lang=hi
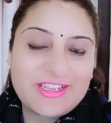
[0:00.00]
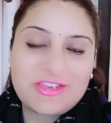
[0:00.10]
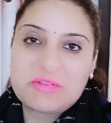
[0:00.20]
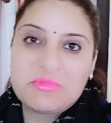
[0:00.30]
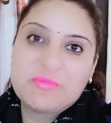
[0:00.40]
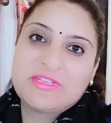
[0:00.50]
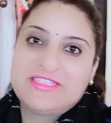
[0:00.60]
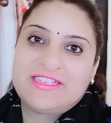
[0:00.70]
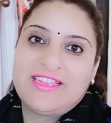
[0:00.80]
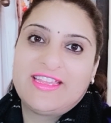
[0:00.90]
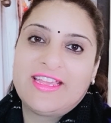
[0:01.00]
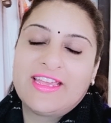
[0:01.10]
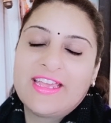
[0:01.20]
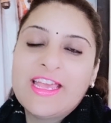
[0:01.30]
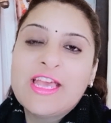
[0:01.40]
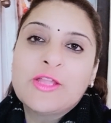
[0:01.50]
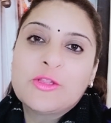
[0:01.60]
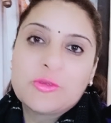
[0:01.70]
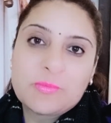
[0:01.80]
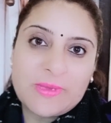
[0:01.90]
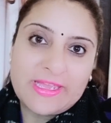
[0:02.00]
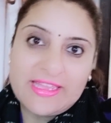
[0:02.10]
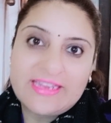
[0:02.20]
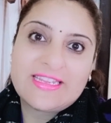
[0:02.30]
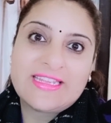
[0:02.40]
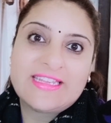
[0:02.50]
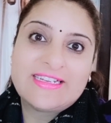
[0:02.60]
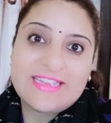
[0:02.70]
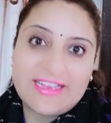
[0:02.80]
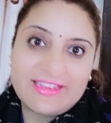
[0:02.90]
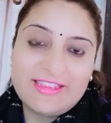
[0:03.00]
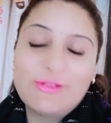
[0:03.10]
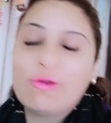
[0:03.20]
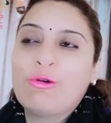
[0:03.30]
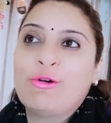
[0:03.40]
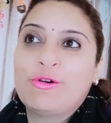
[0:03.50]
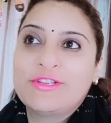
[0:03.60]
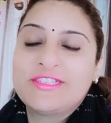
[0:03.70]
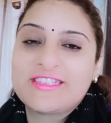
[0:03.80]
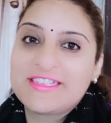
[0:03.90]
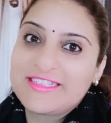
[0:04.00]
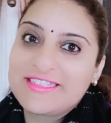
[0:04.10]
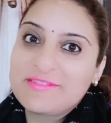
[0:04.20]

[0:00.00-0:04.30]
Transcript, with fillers: और अभी बज रहे हैं दोपहर के ढाई और जस्ट